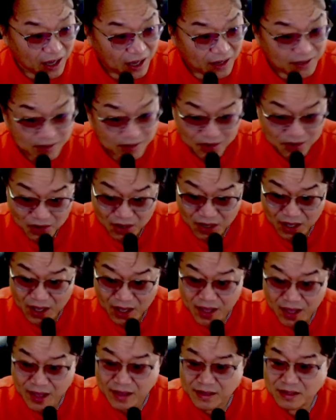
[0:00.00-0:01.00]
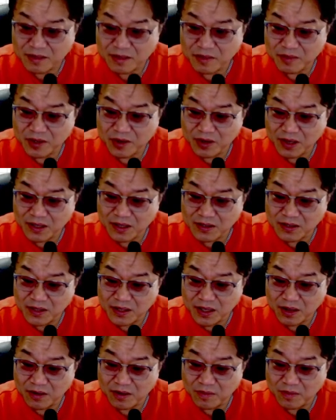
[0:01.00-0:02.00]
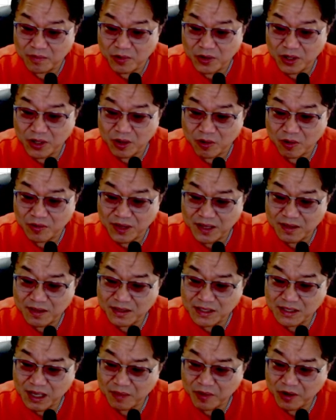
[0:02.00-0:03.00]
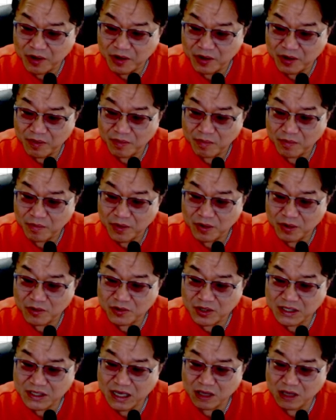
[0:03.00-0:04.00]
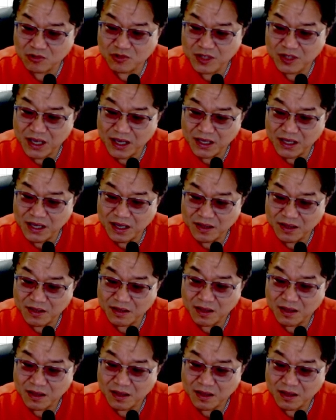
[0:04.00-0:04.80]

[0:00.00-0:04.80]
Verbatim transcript: 그죠? 그러면 여기에서 이렇게 음봉이 나온다든지 하면 평소에 자주 이야기하는